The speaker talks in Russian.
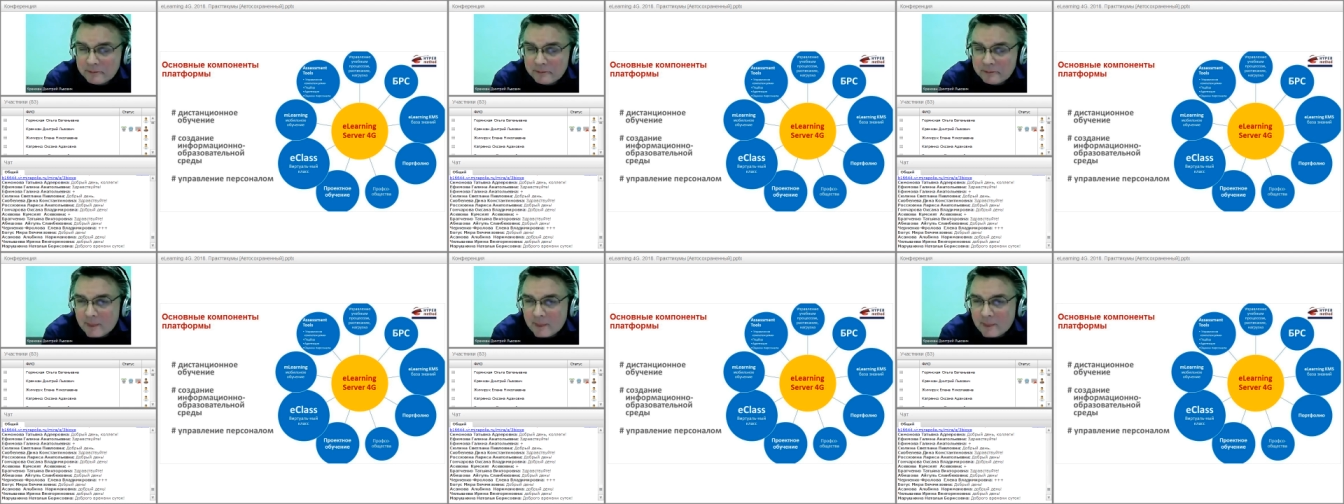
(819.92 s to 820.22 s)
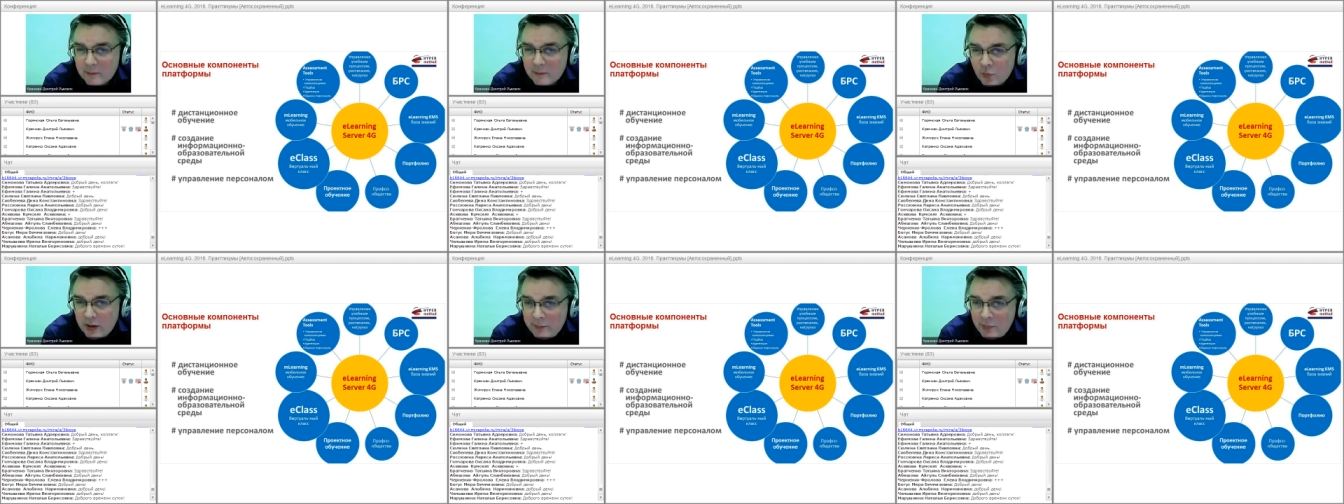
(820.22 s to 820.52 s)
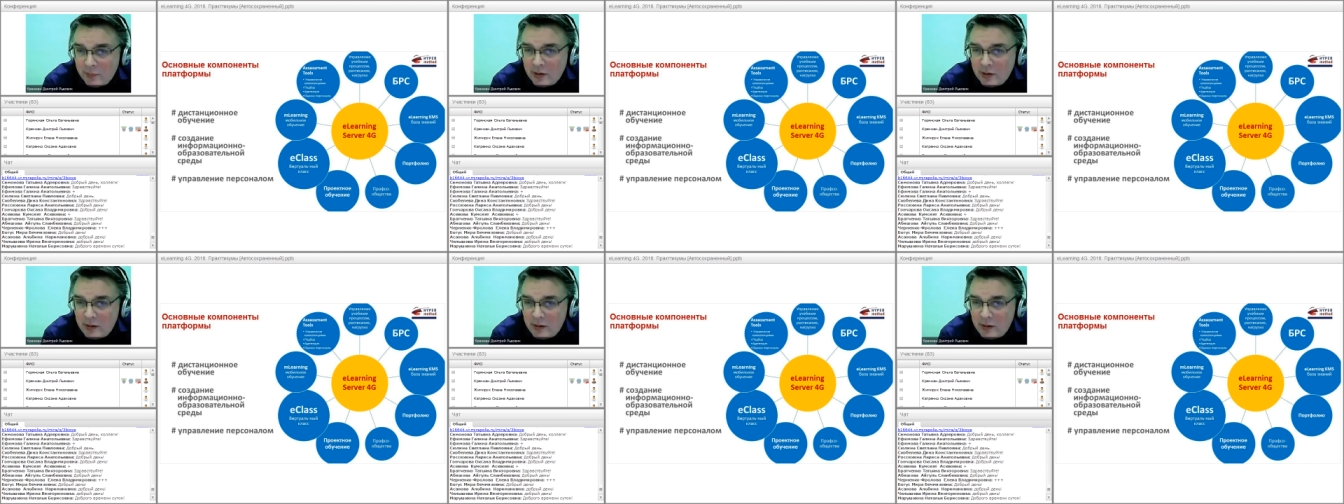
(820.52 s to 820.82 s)

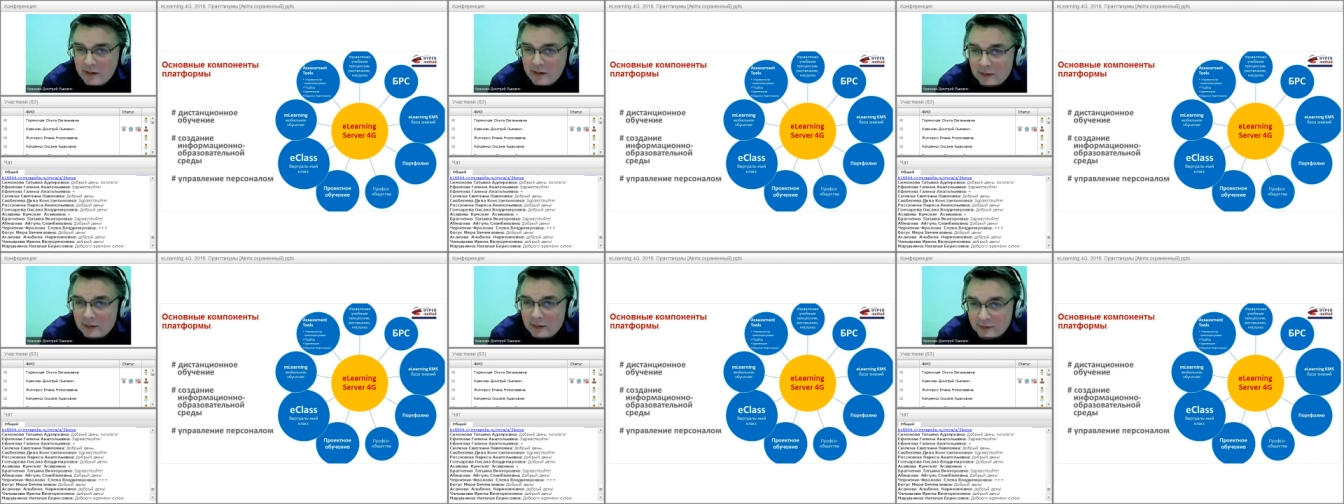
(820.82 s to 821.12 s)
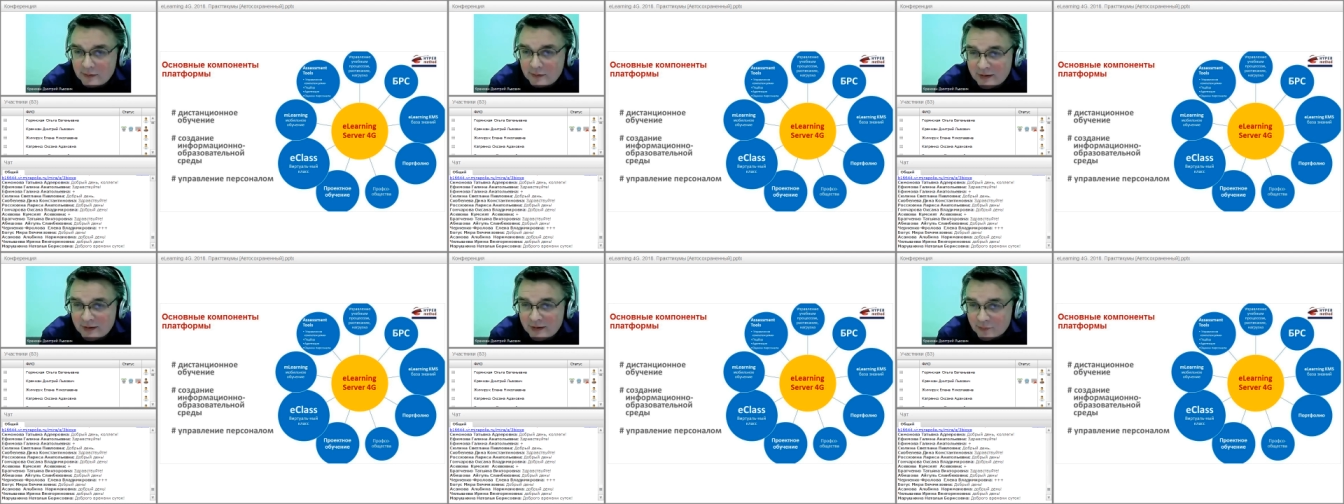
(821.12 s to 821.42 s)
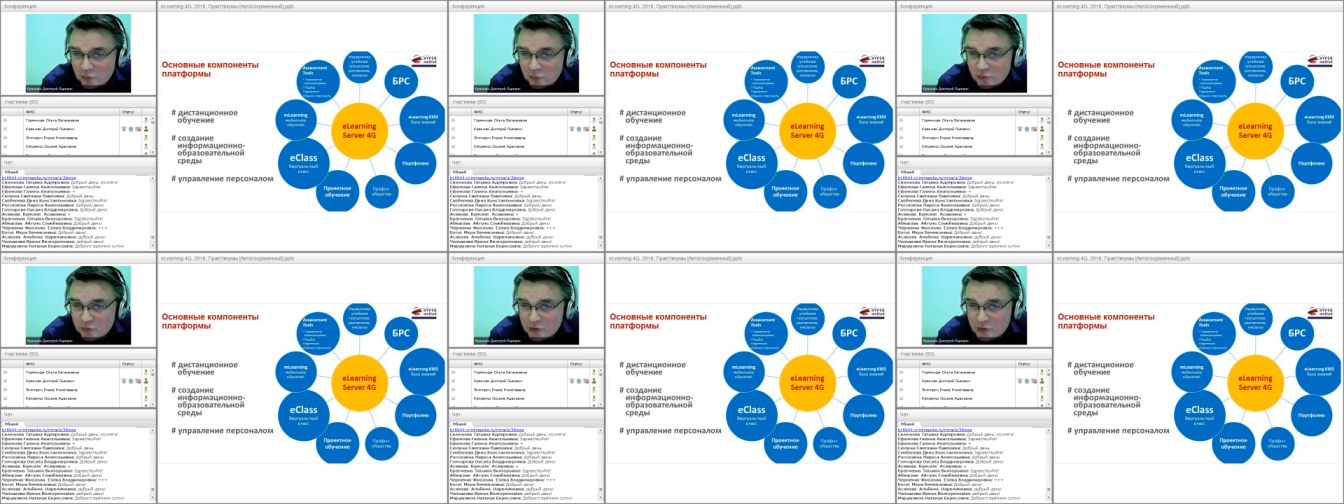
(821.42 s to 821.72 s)
более-менее знаем, что
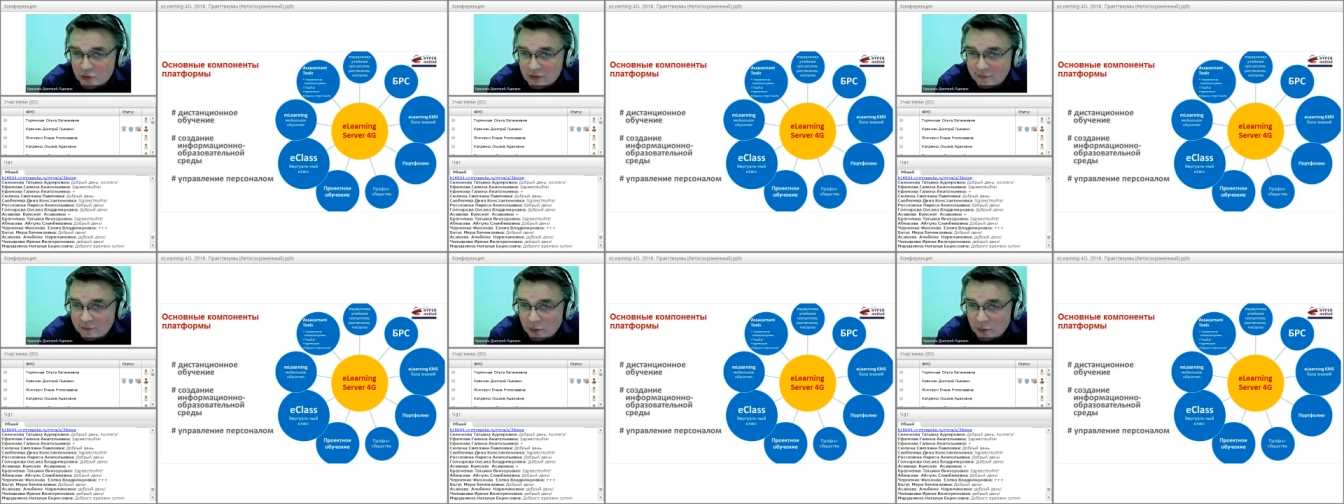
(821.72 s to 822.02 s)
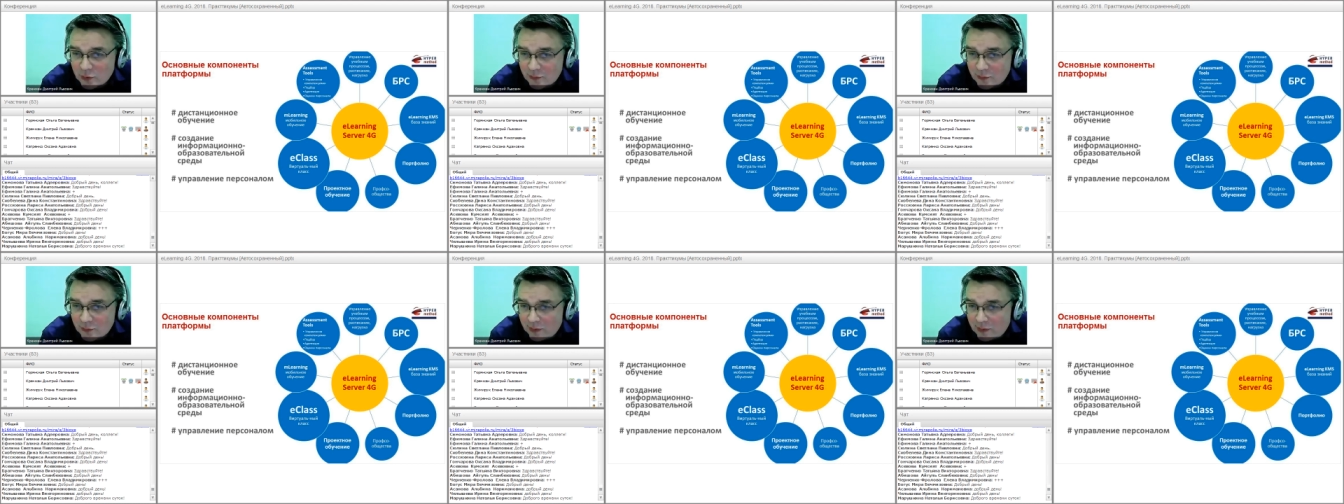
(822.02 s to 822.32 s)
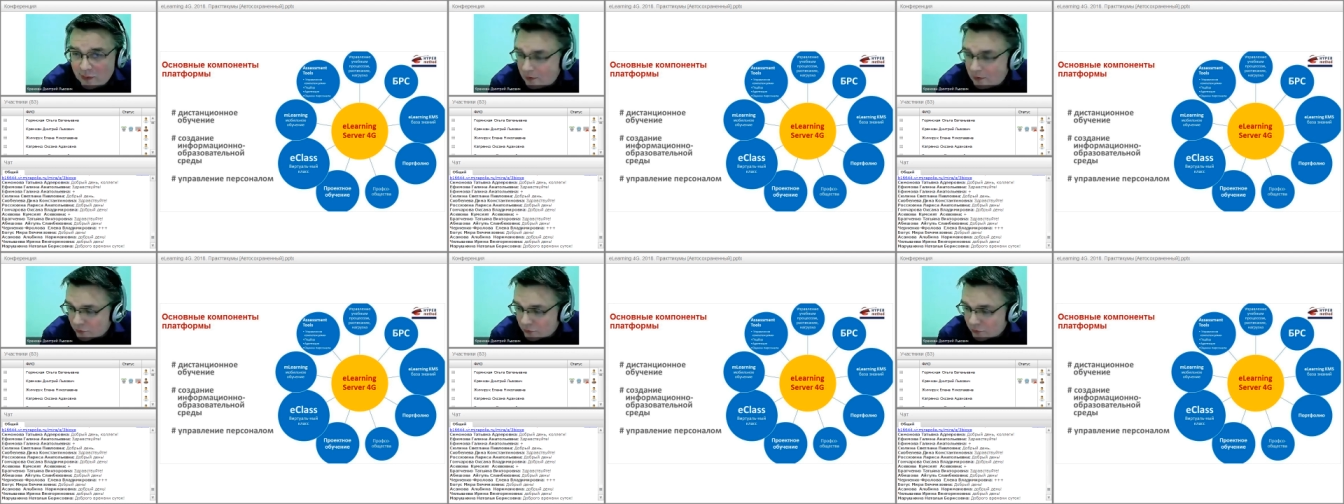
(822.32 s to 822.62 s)
существует мобильное
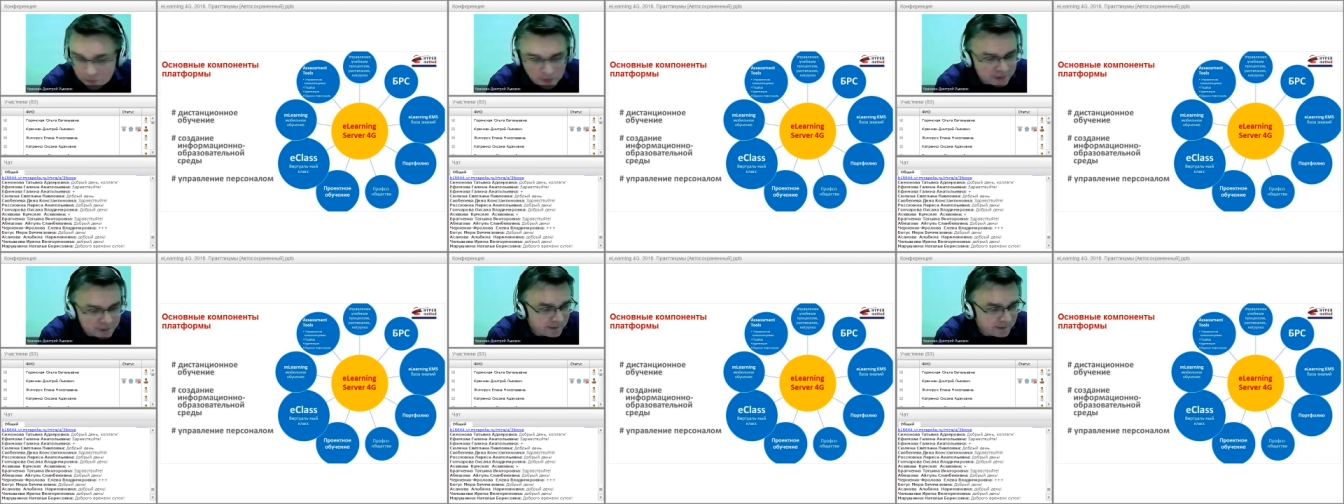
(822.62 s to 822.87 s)
устройство.